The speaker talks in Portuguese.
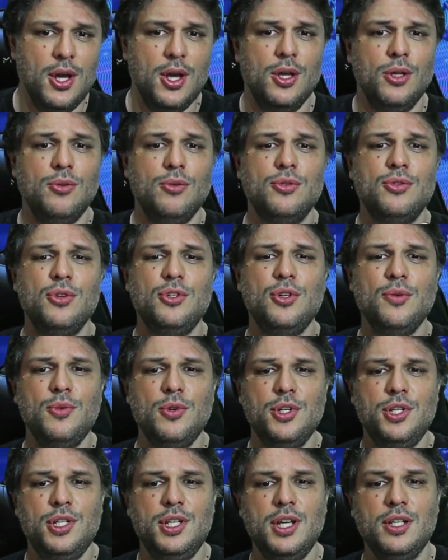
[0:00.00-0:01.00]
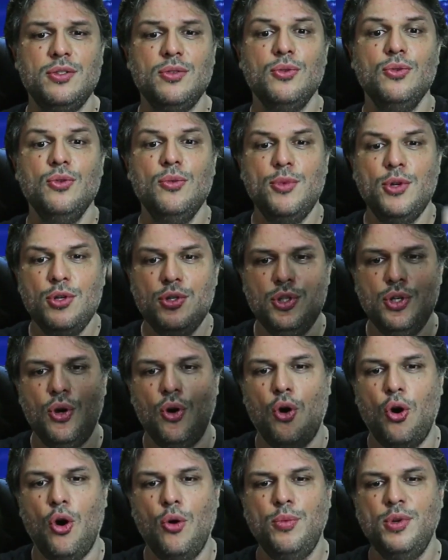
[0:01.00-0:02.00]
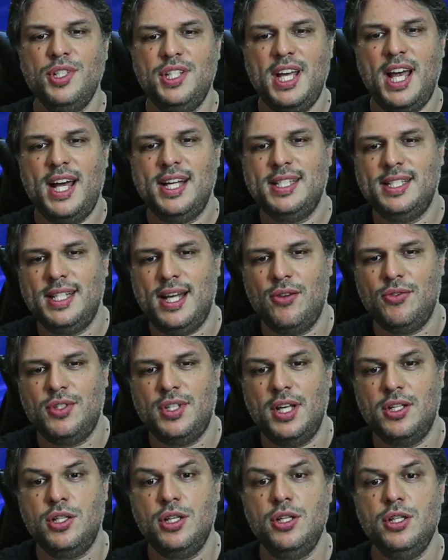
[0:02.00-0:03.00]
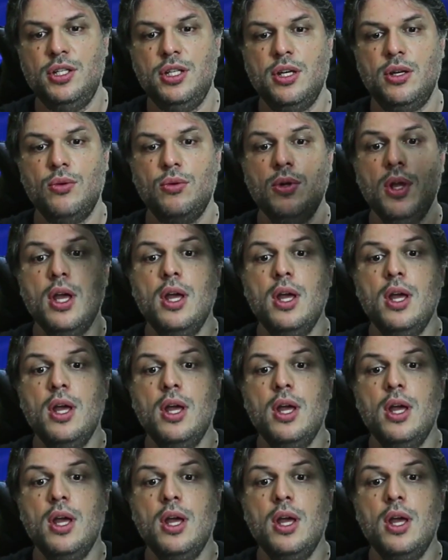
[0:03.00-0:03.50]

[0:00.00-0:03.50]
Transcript: Nos últimos dias, o número de roubos e assaltos atingiram